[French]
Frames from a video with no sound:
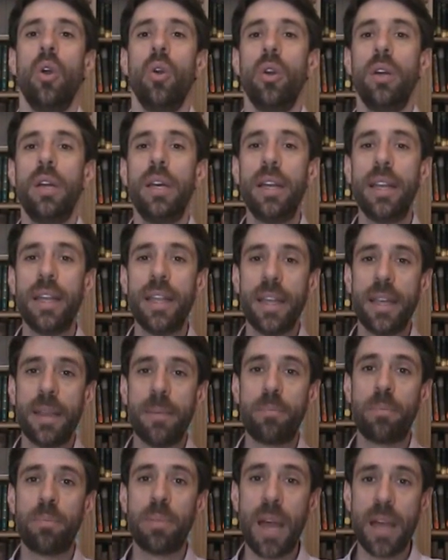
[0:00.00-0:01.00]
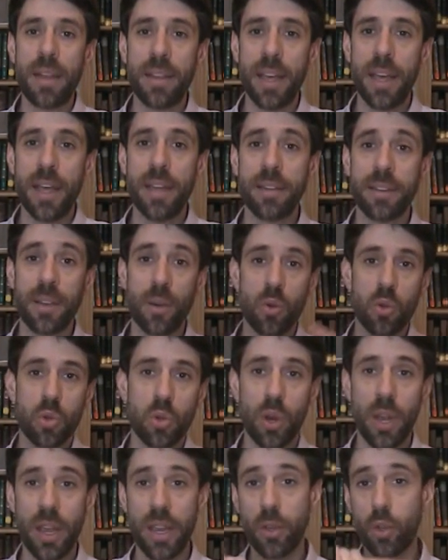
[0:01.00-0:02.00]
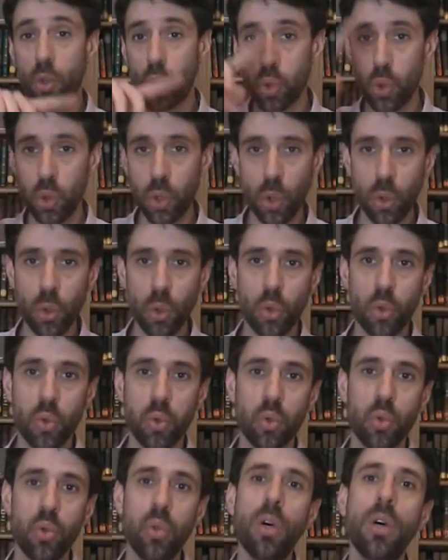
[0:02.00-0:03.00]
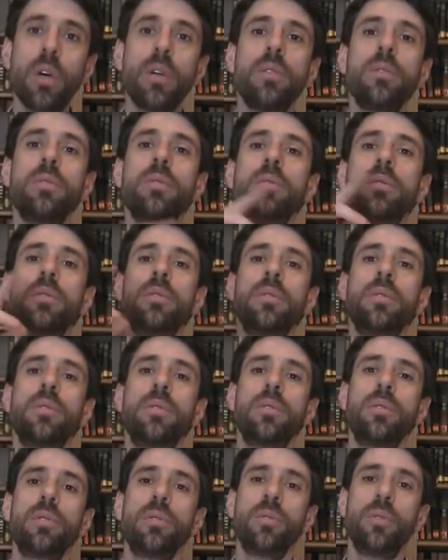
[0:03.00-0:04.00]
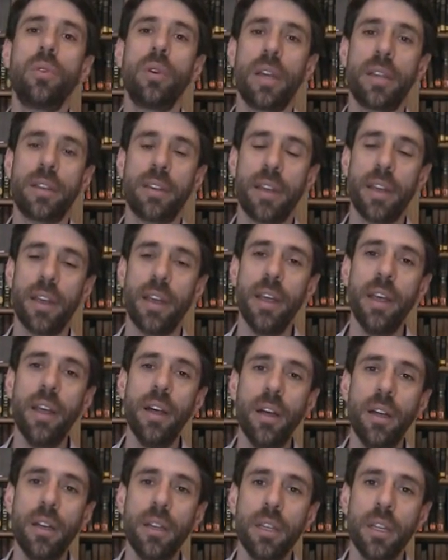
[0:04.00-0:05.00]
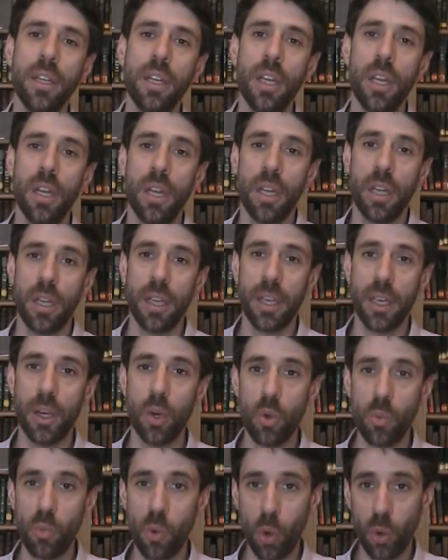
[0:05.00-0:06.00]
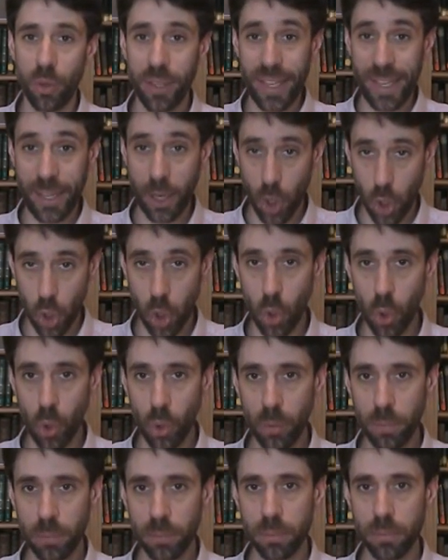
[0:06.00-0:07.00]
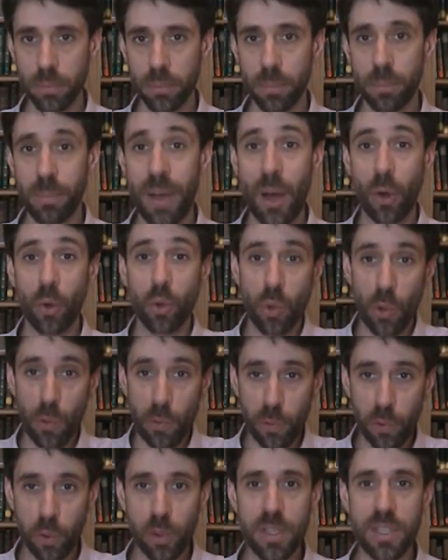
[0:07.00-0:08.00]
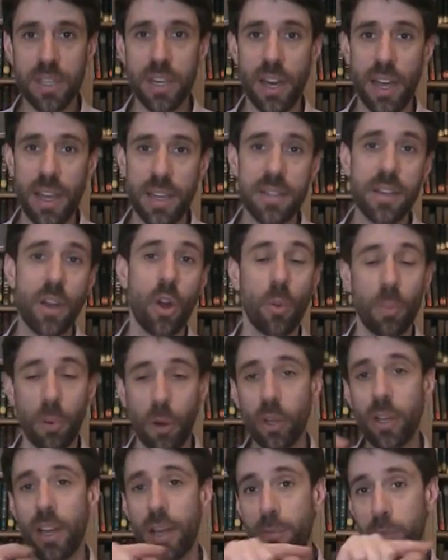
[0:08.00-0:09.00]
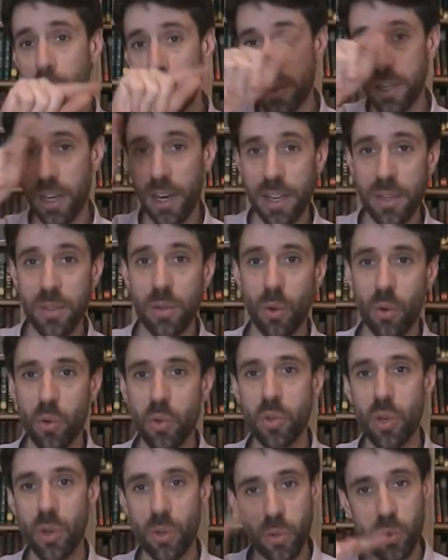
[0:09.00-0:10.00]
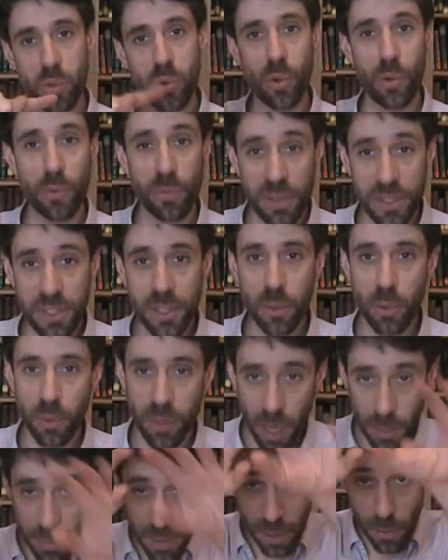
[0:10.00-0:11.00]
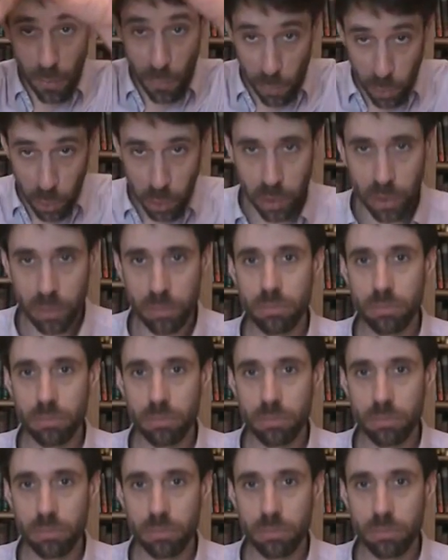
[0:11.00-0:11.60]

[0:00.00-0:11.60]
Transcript: les planètes et le Soleil tournent autour de la Terre, et le monde est clos par une voûte céleste. Alors prendre la voûte céleste dans le sens euh, physique du terme, une voûte,